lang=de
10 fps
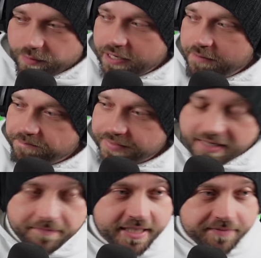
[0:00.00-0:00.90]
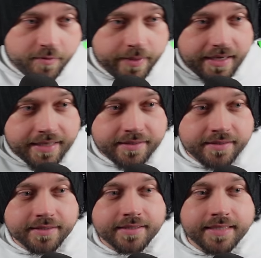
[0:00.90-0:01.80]
nochmal und dann quatschen wir über die
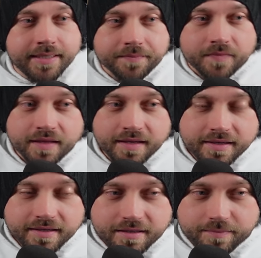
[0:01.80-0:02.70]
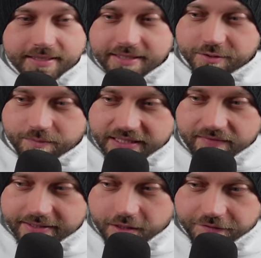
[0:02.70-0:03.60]
einzelnen Szenen. Mir ist da so ein
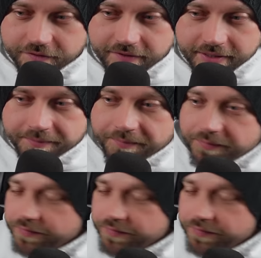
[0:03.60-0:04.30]
bisschen was aufgefallen.